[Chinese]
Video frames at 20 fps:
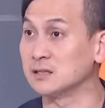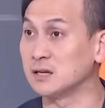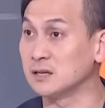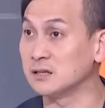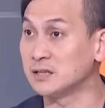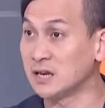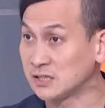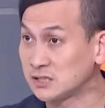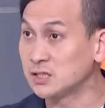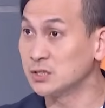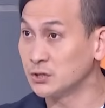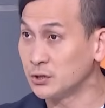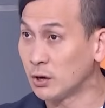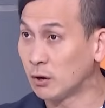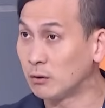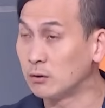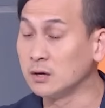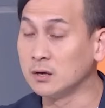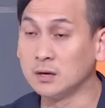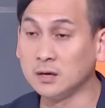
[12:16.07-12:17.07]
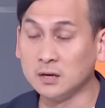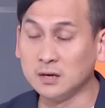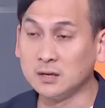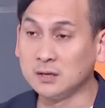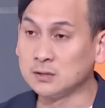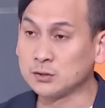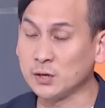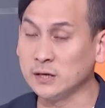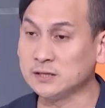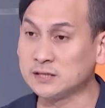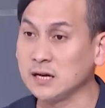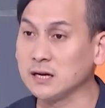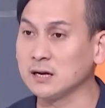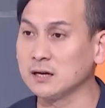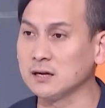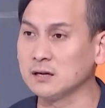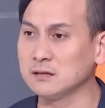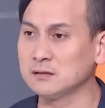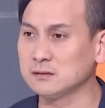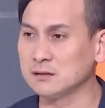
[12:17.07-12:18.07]
的也也是有，嗯，所以这
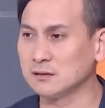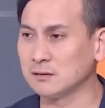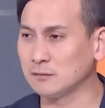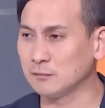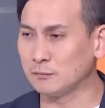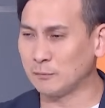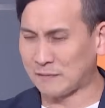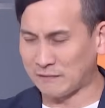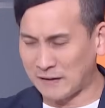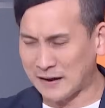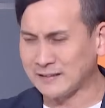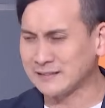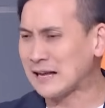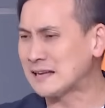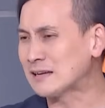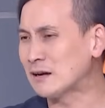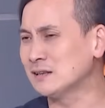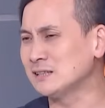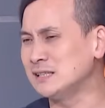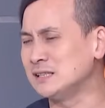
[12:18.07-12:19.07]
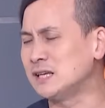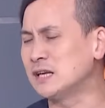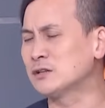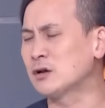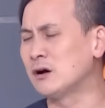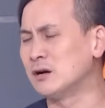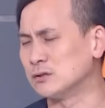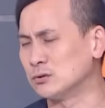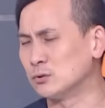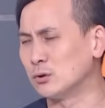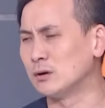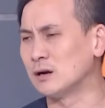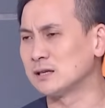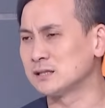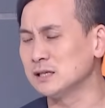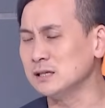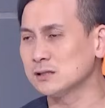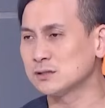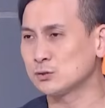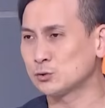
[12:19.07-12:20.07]
个反正大家意见都很多
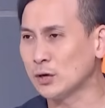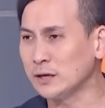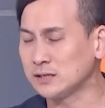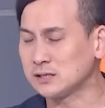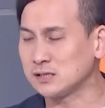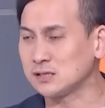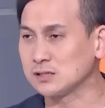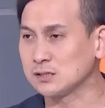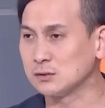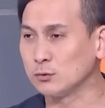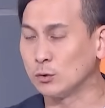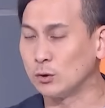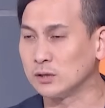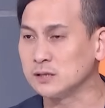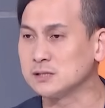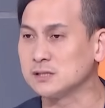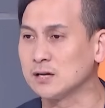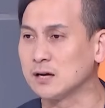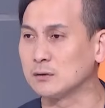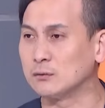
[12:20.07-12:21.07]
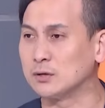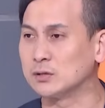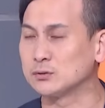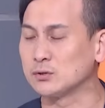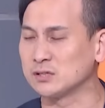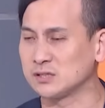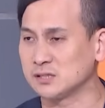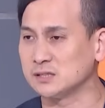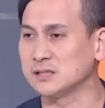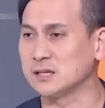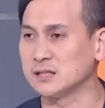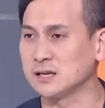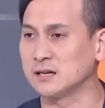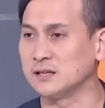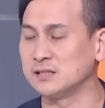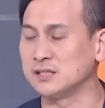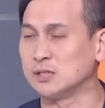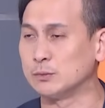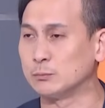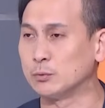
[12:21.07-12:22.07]
了，其实所以其实我一直认为说时间真
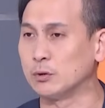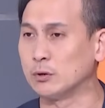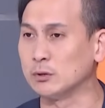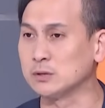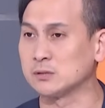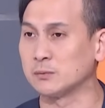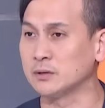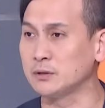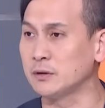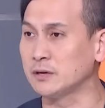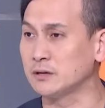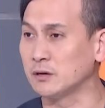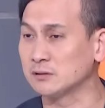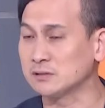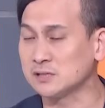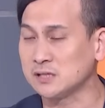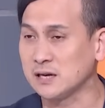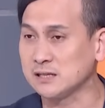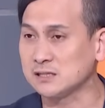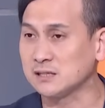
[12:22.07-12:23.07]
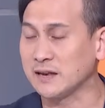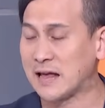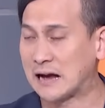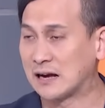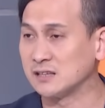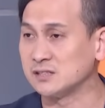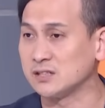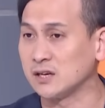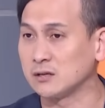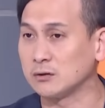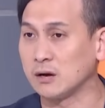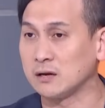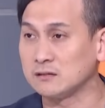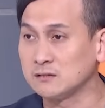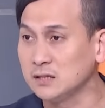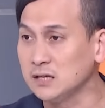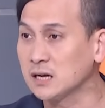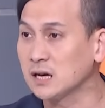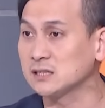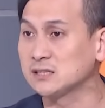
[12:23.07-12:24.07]
的很紧迫，为什么？因为有现在是两个阶段，
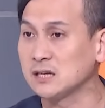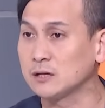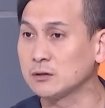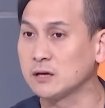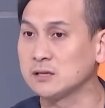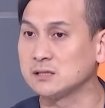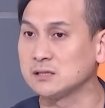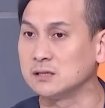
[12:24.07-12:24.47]
第一个阶